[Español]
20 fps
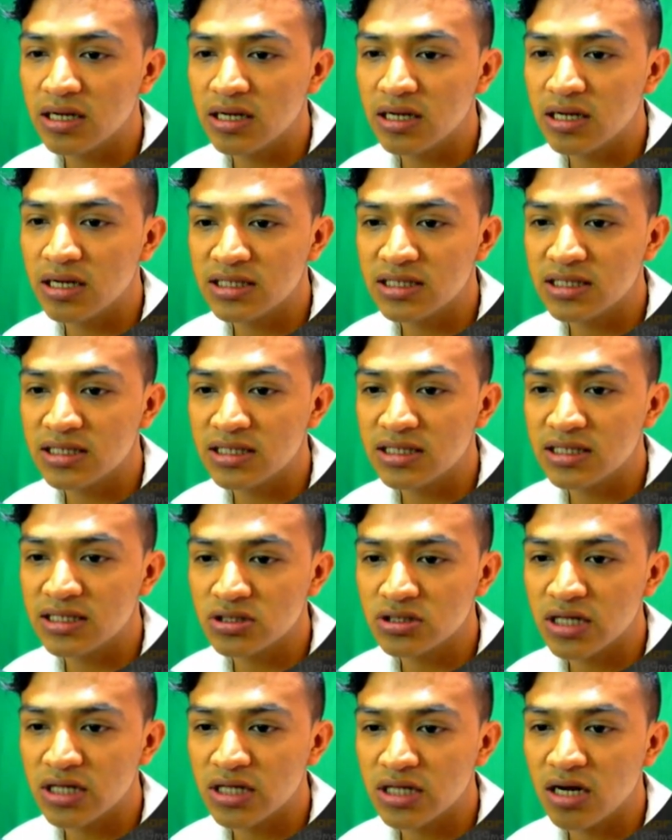este que nos
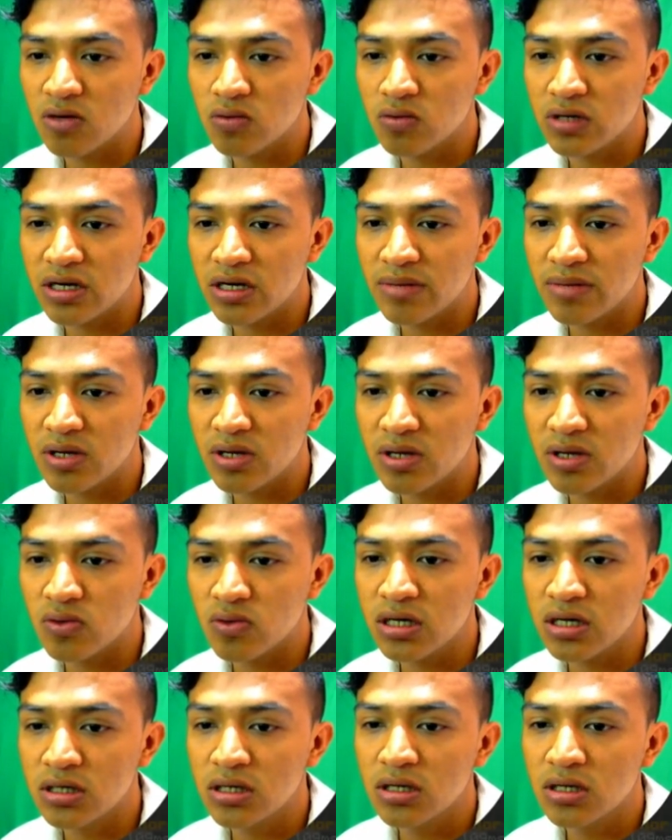da alguna
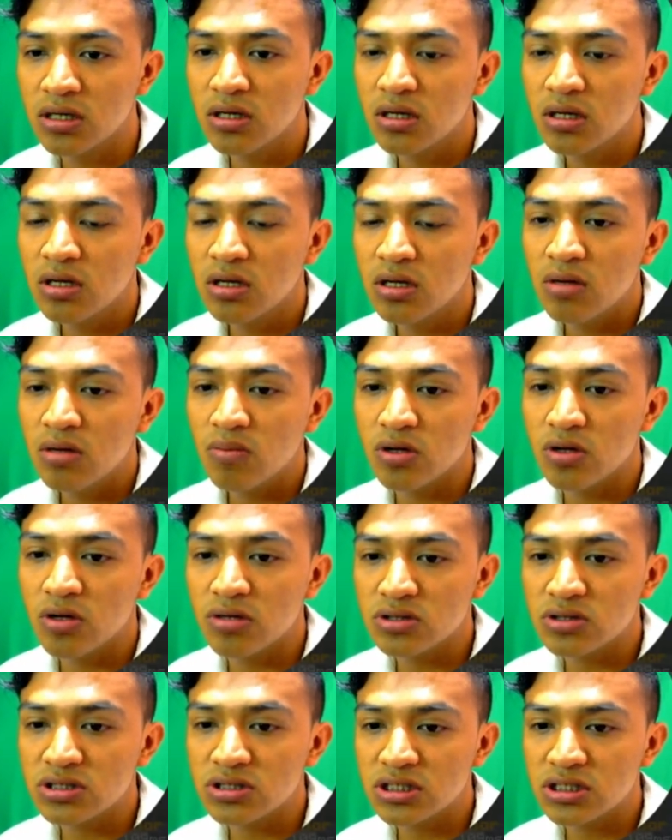armadura.
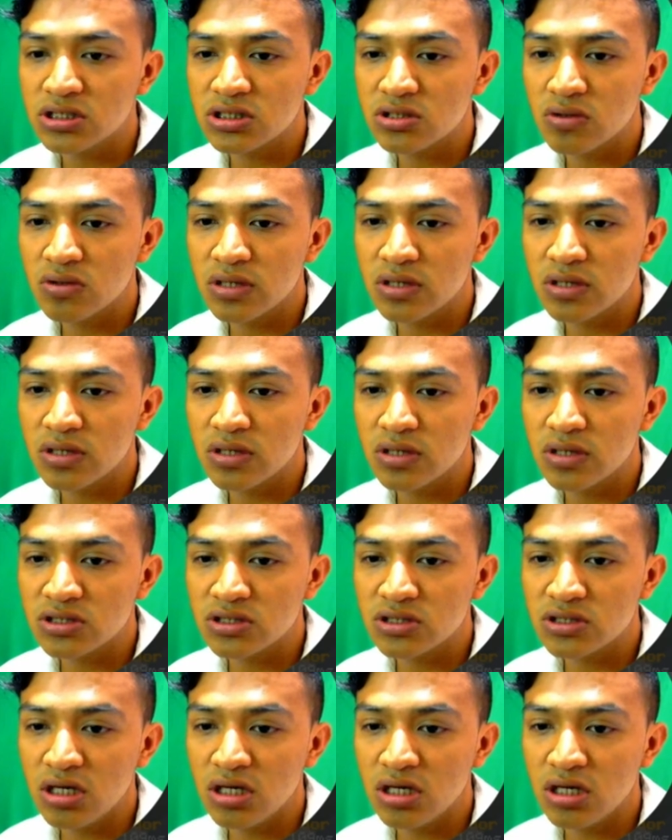Ponemos esto, esto y